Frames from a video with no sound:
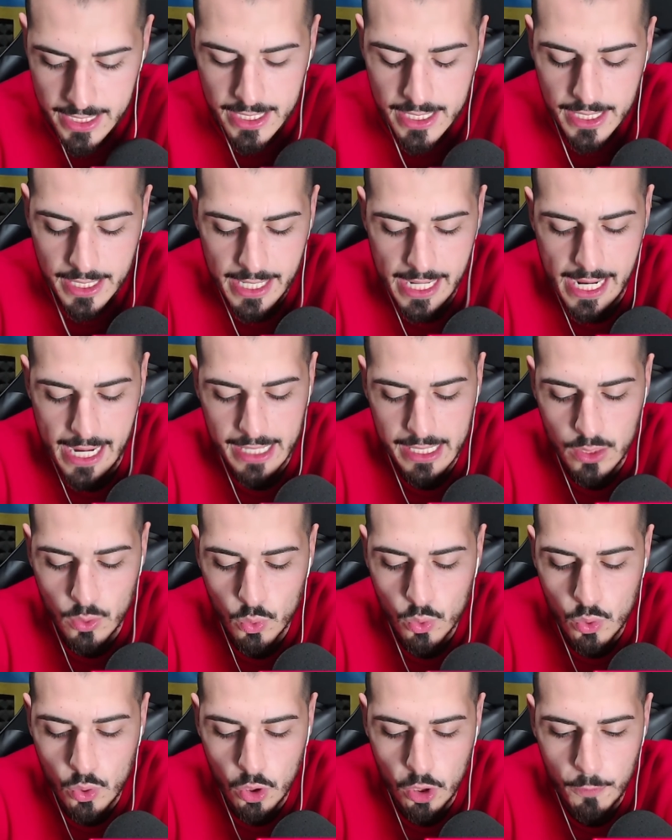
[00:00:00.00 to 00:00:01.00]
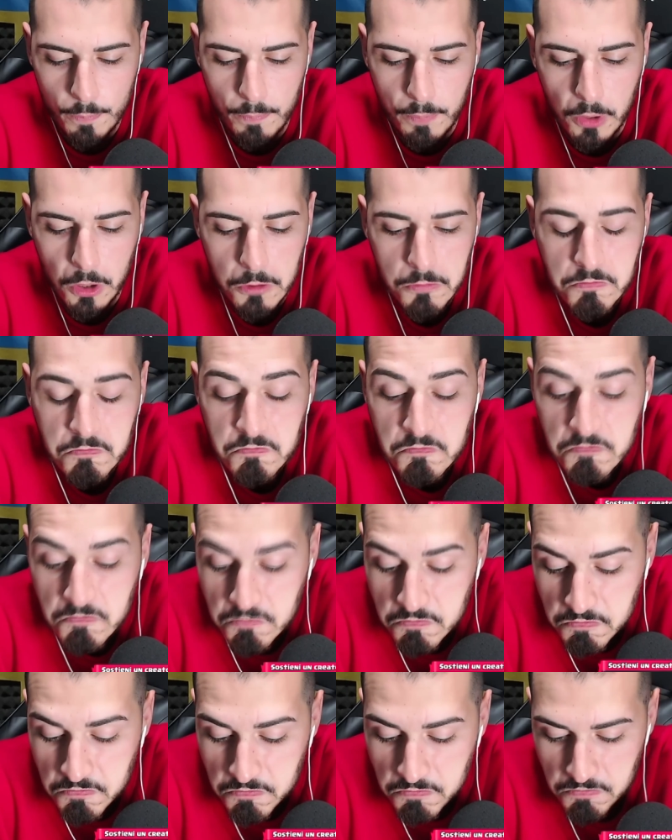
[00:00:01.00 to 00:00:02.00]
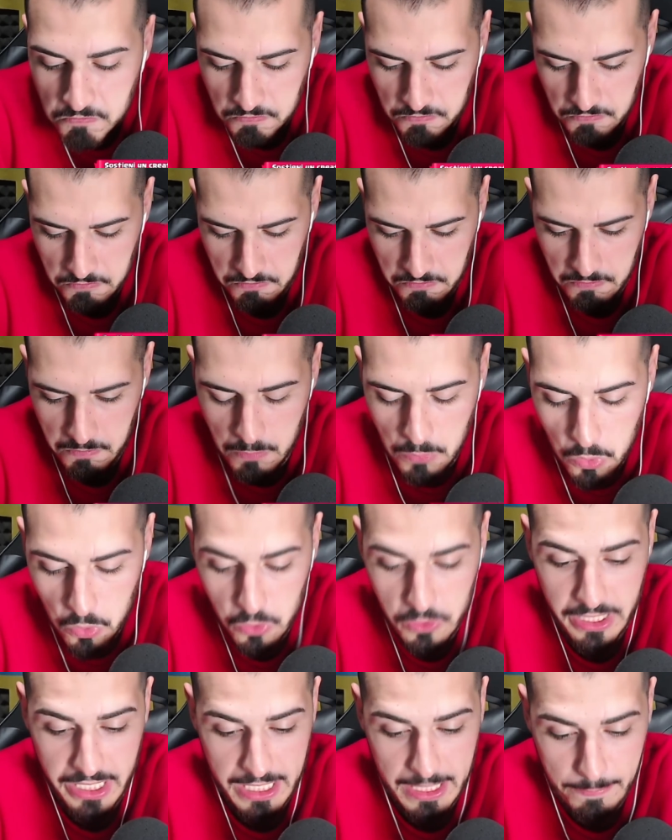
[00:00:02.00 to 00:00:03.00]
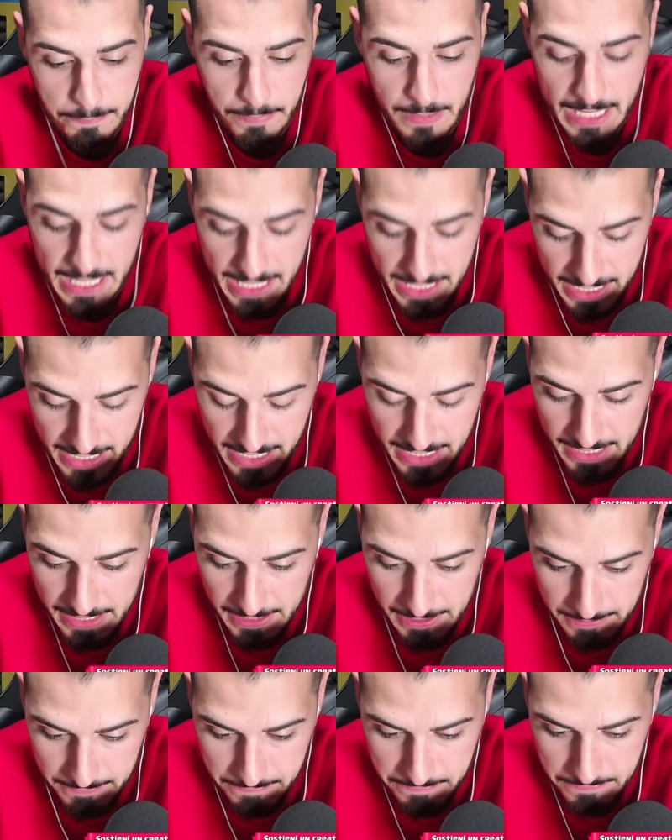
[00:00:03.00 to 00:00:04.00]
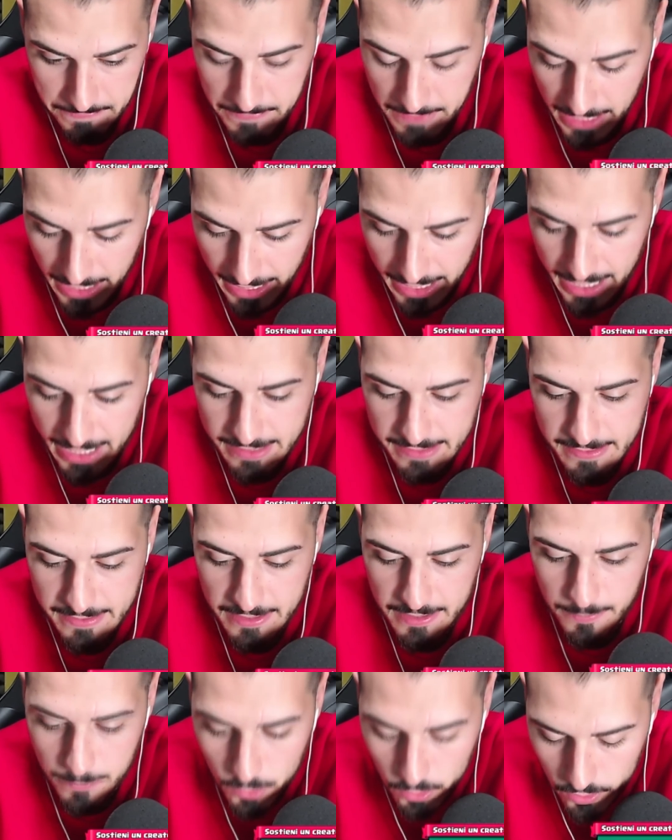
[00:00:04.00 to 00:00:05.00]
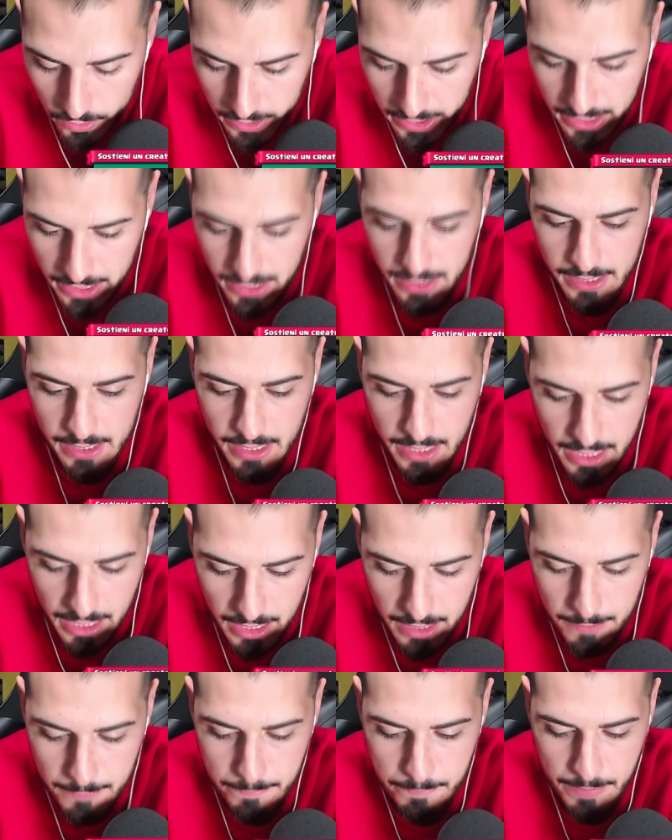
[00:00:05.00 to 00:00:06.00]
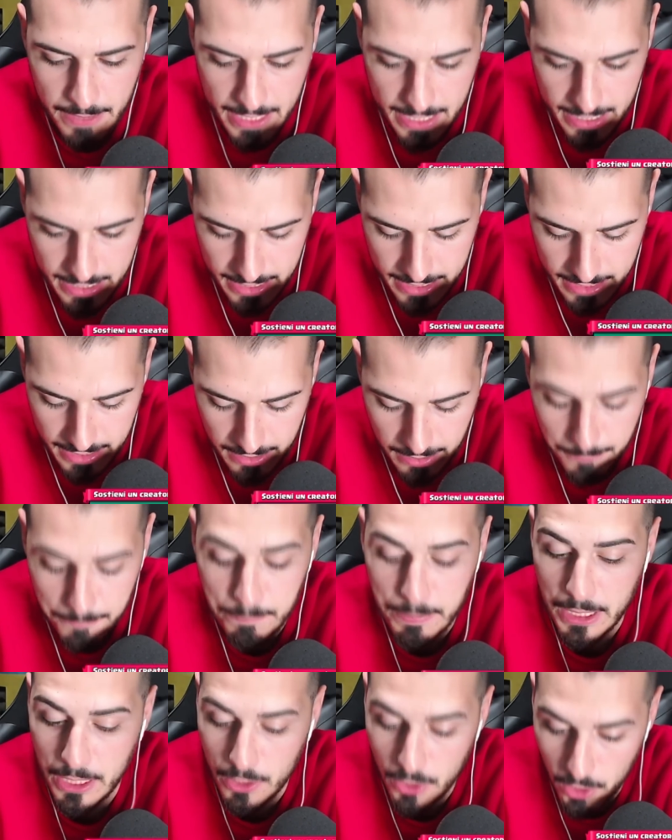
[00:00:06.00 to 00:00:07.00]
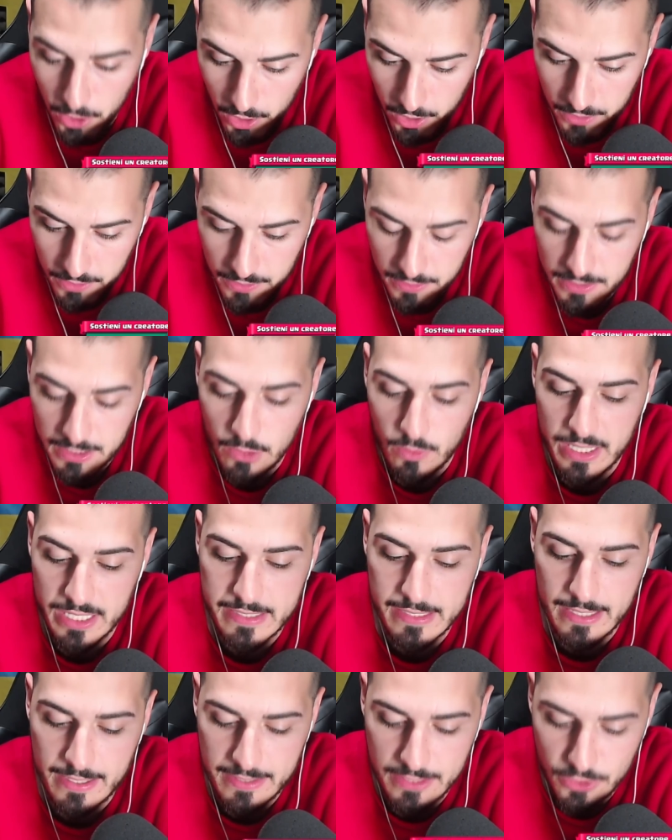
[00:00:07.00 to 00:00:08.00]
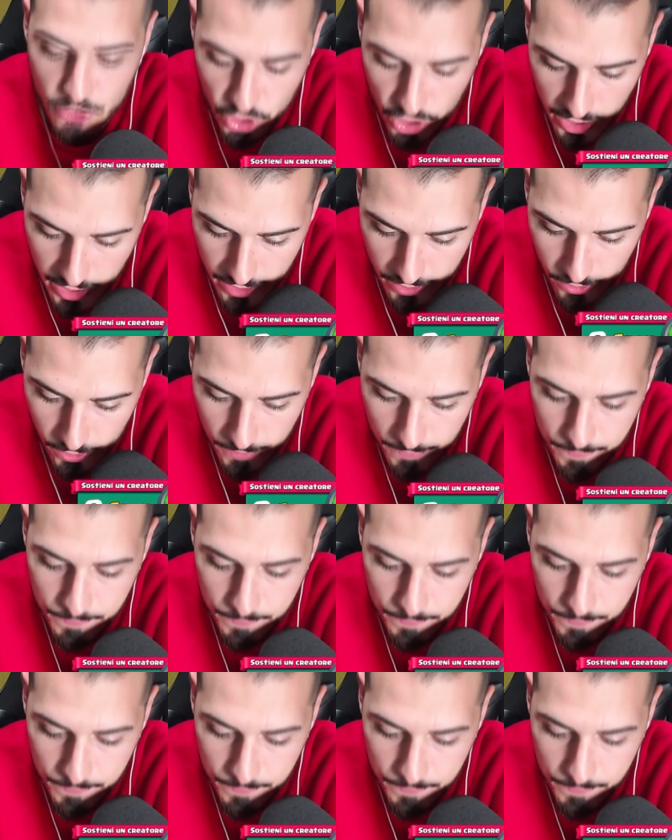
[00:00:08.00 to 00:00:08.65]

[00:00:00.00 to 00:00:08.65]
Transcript: neanche un colpo. Mughi che player, ragazzi, Mughi che player. Però, devo essere sincero,